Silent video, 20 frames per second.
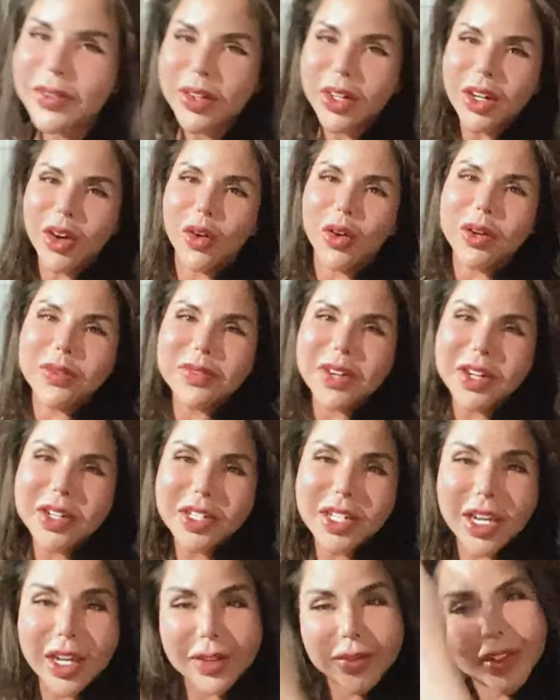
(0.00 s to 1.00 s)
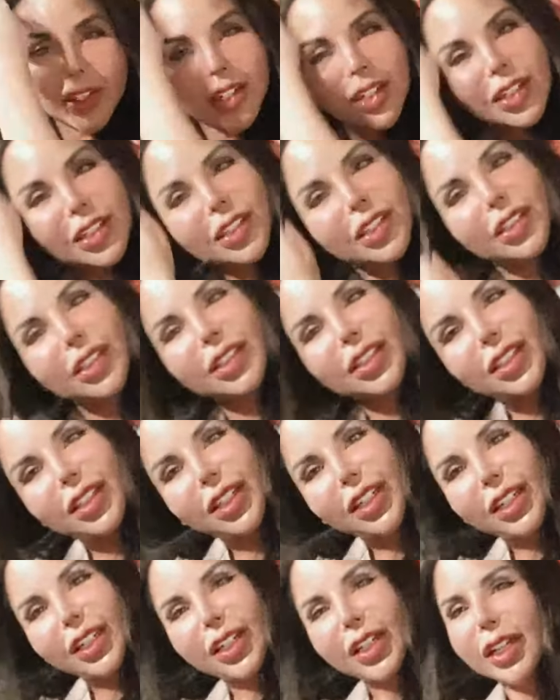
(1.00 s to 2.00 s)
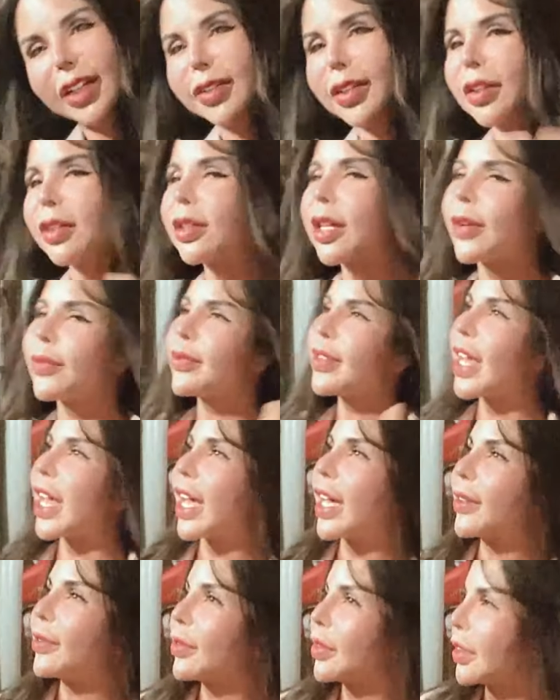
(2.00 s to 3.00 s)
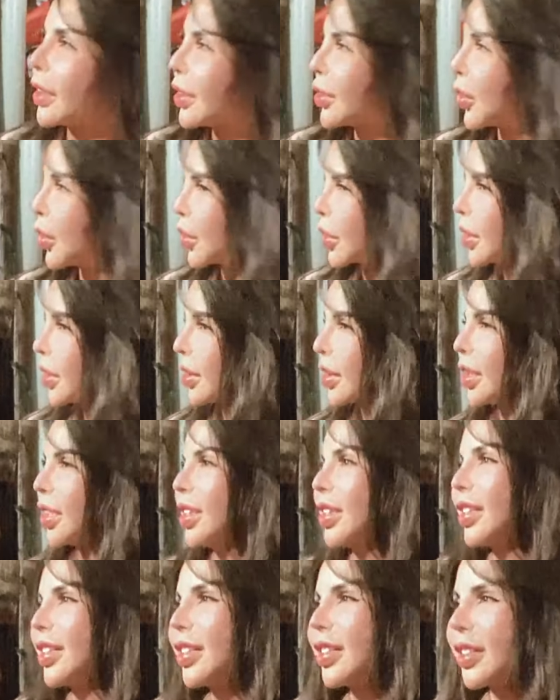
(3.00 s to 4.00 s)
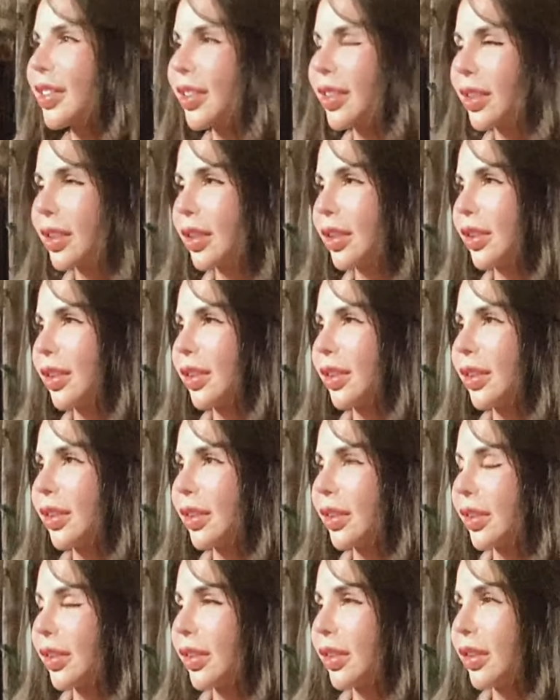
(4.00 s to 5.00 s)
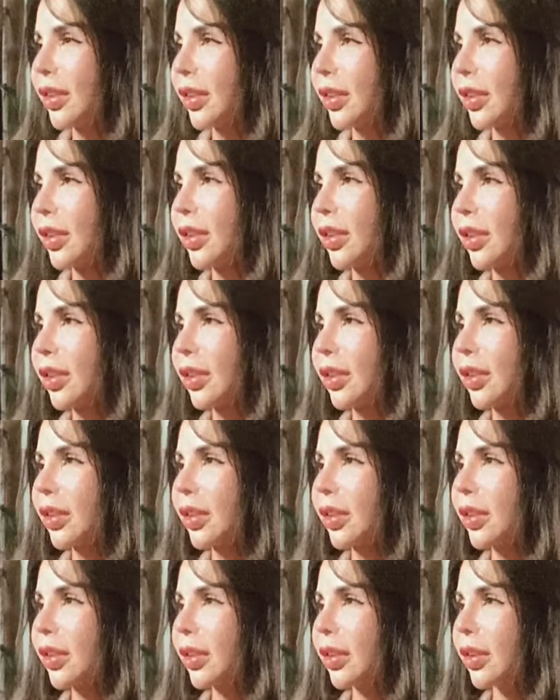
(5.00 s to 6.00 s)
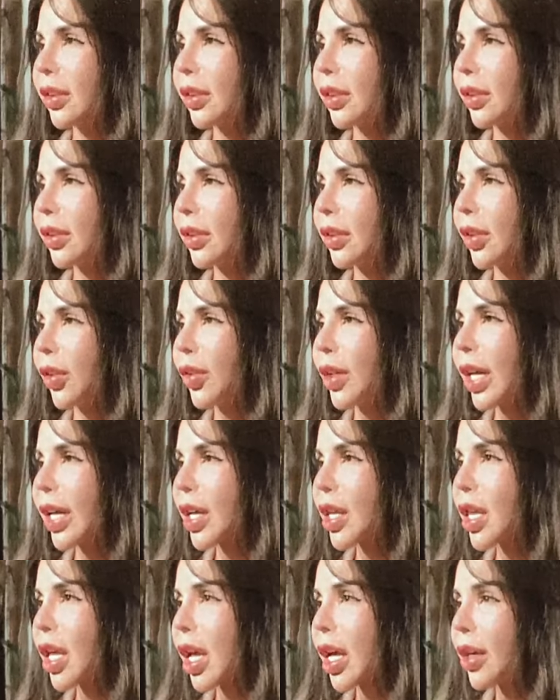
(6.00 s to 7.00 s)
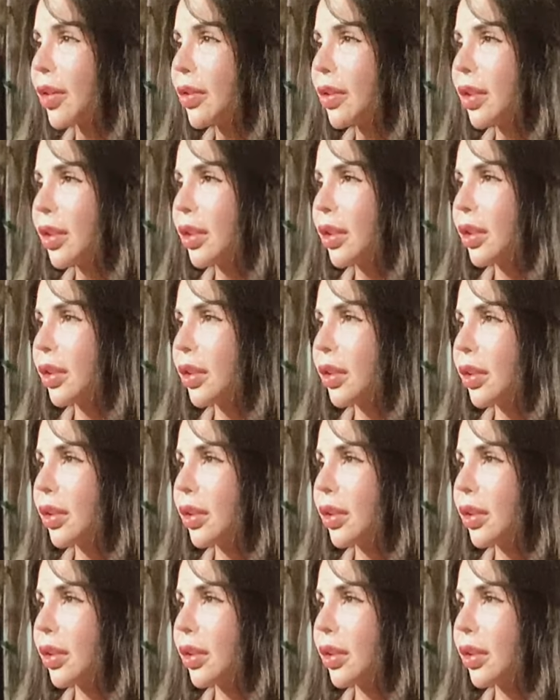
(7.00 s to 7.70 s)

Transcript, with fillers: nói ủa em nói gì em đâu có tham gia một cái cuộc còn cái lý trí của anh mà Ủa lần sao ờ,